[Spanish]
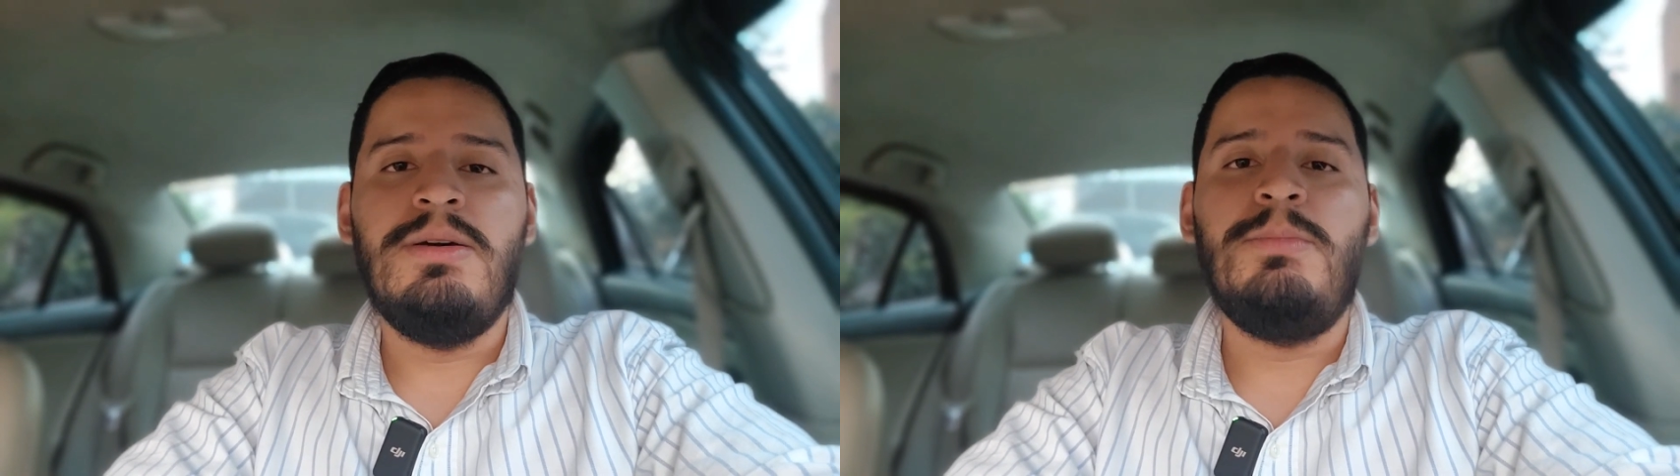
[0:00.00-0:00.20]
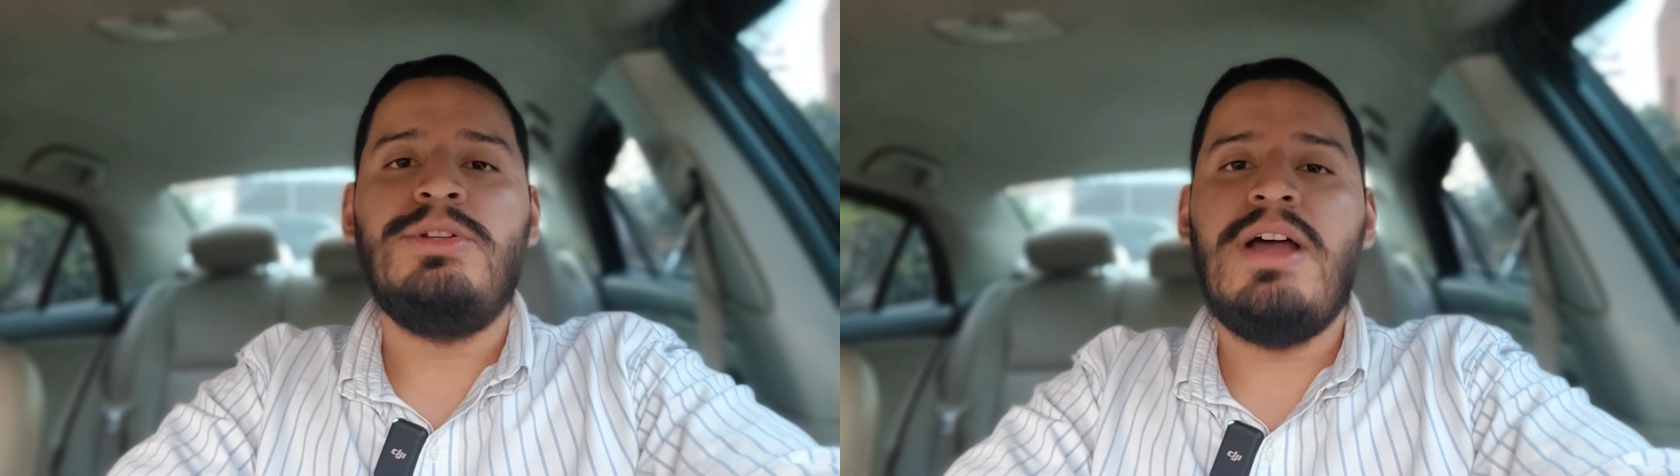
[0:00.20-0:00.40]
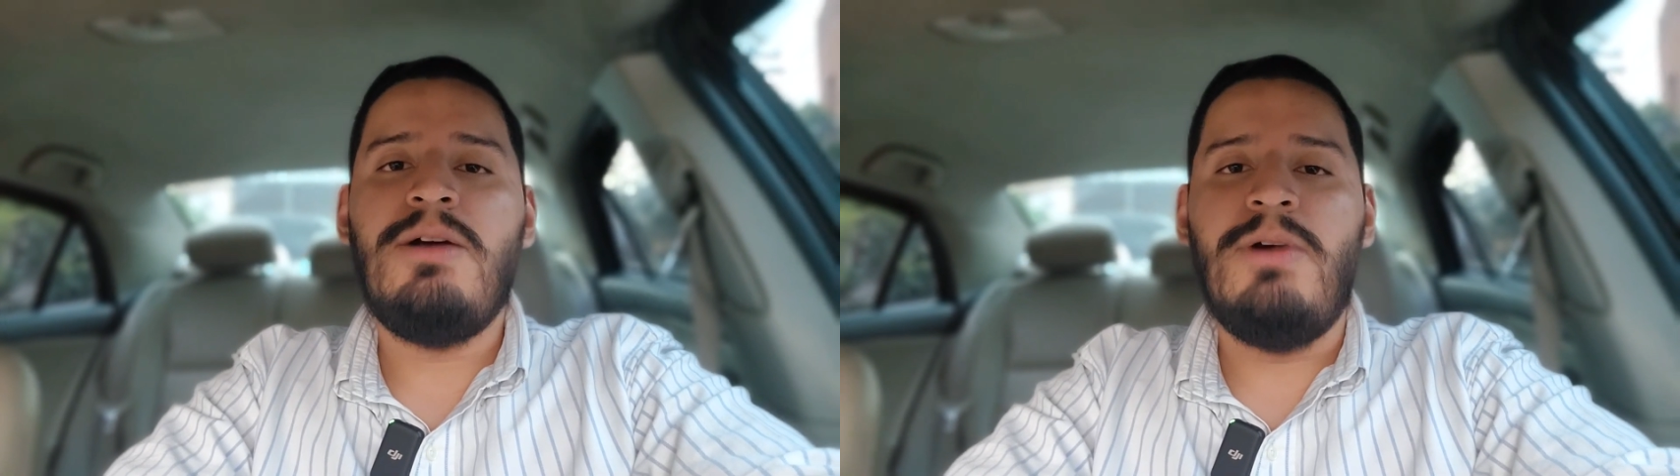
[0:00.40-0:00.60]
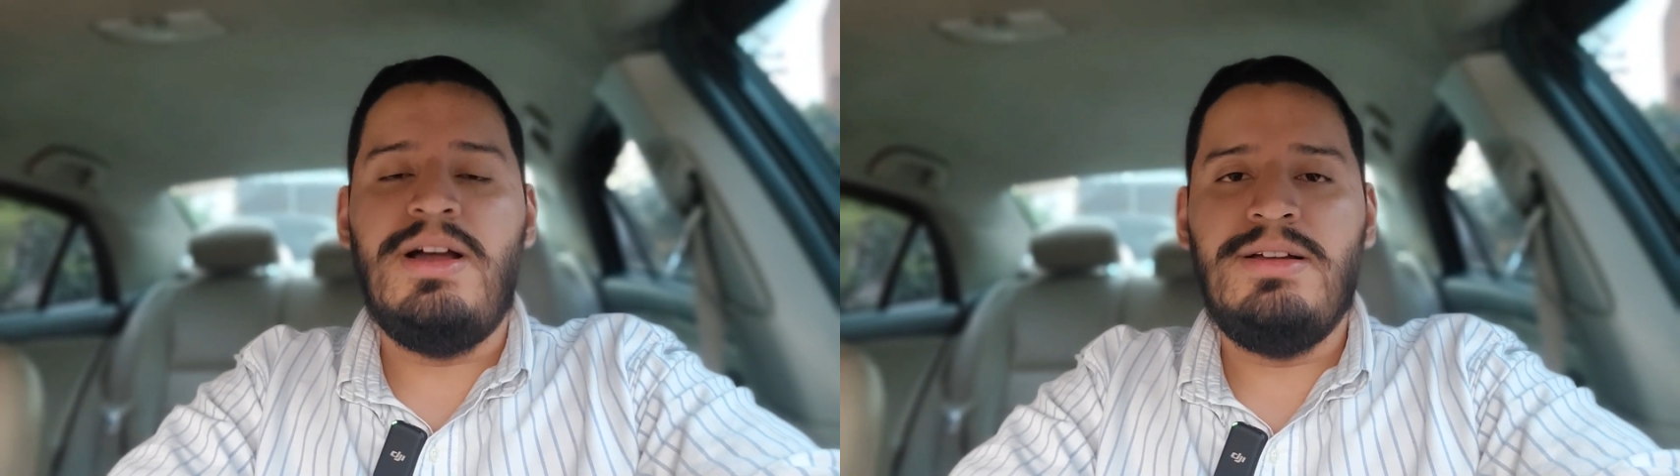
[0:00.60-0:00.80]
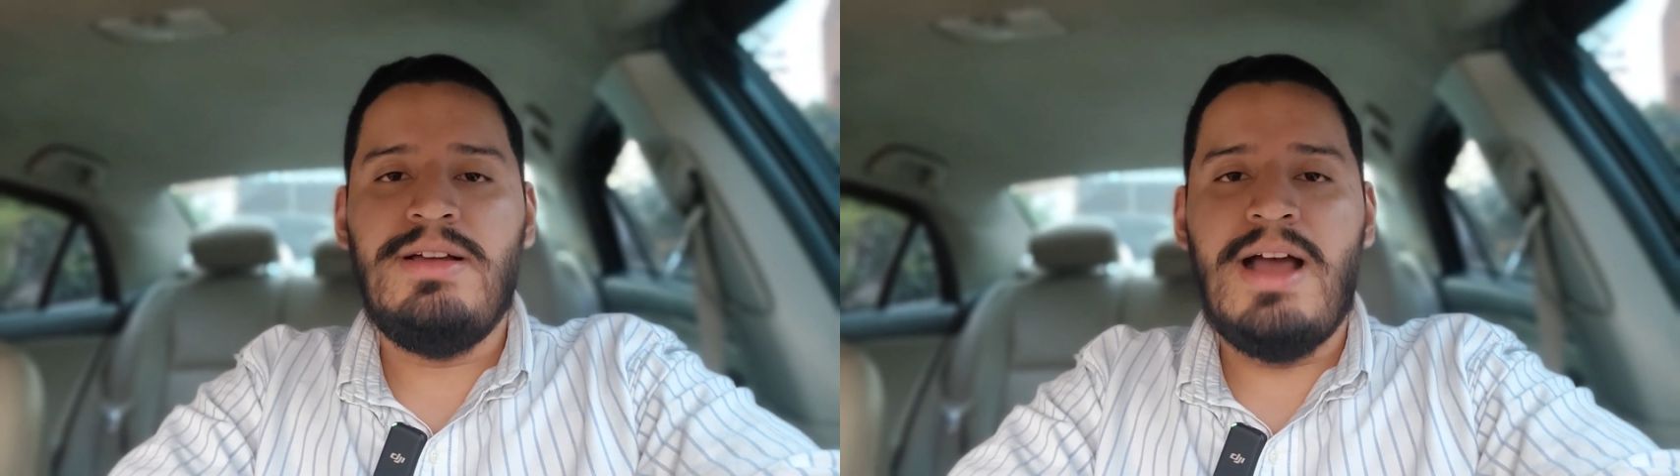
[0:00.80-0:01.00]

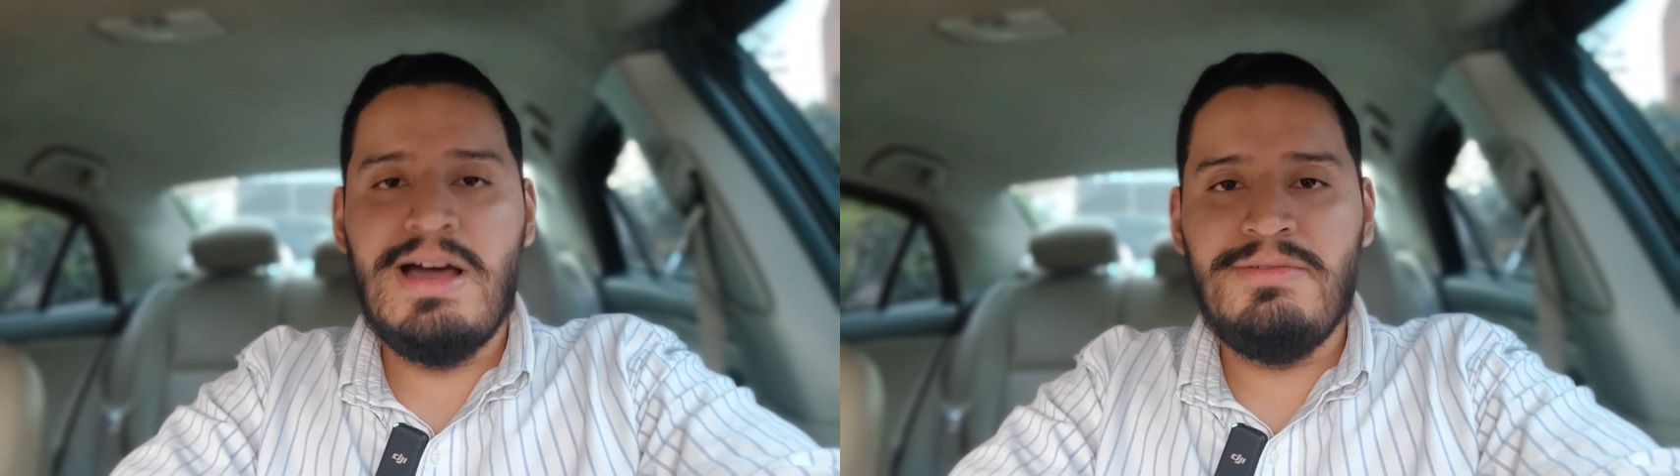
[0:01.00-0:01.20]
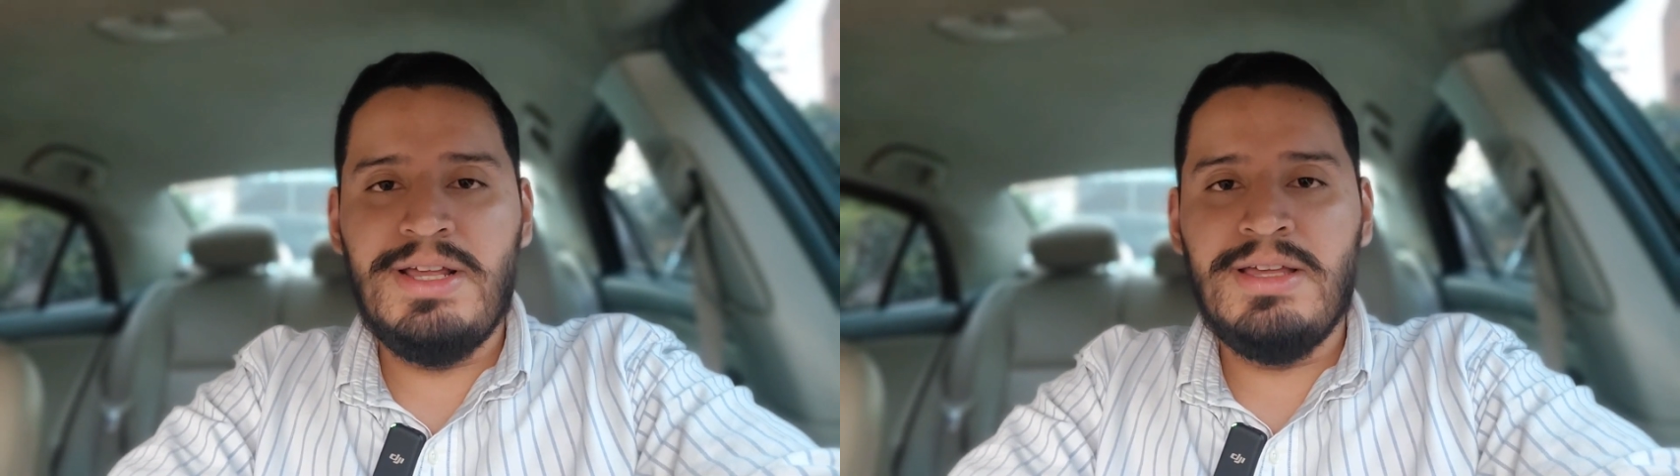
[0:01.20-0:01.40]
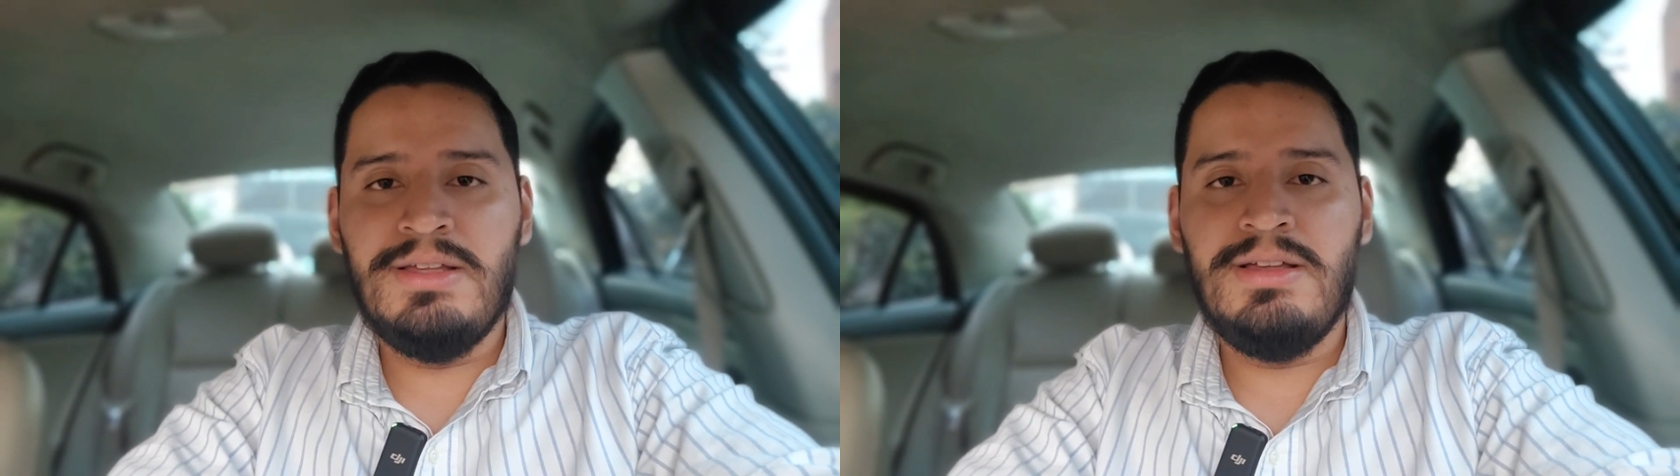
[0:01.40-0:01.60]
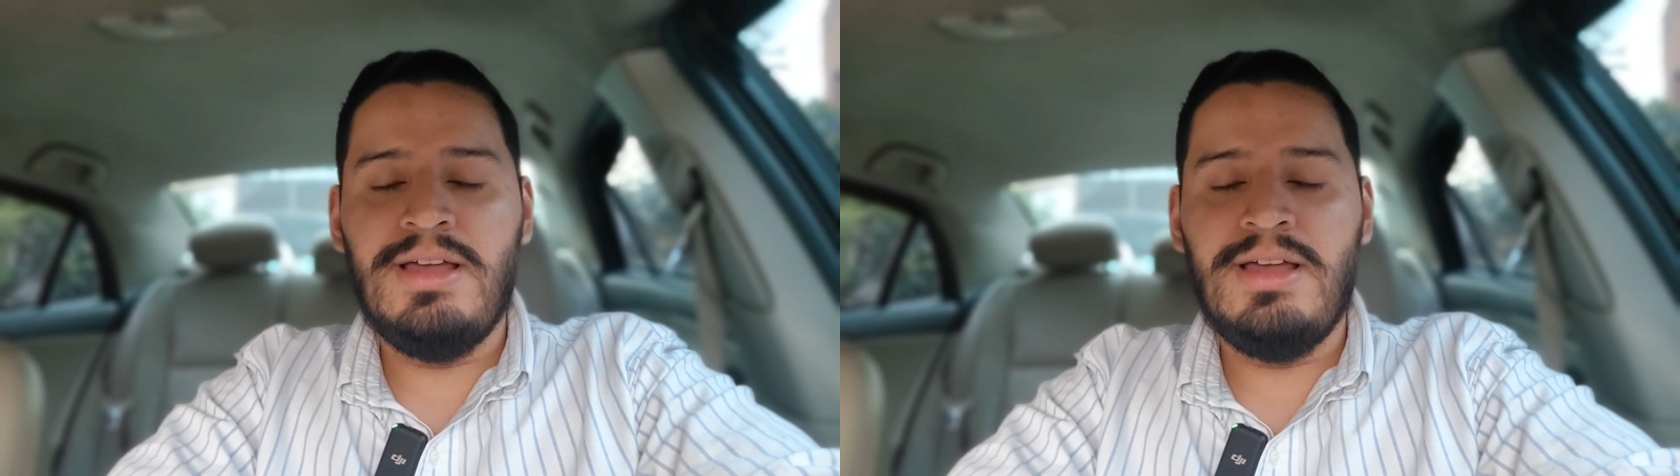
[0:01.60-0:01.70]
Motagua abre